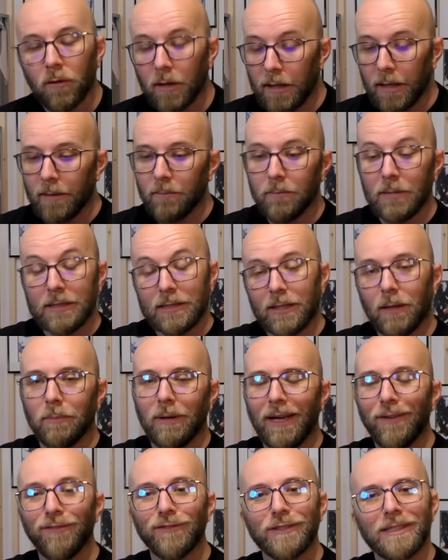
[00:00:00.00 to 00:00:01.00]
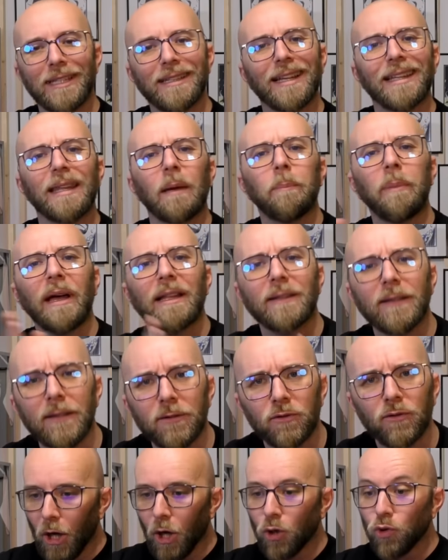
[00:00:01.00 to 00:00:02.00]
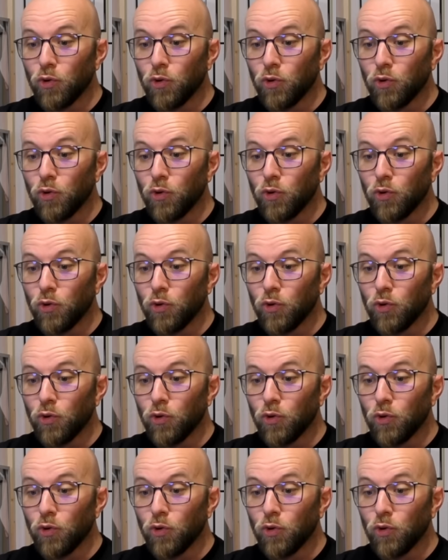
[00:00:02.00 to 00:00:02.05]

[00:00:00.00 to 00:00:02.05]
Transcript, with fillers: Voilà. Mais ça, bref, c'est un aparté, tu vois.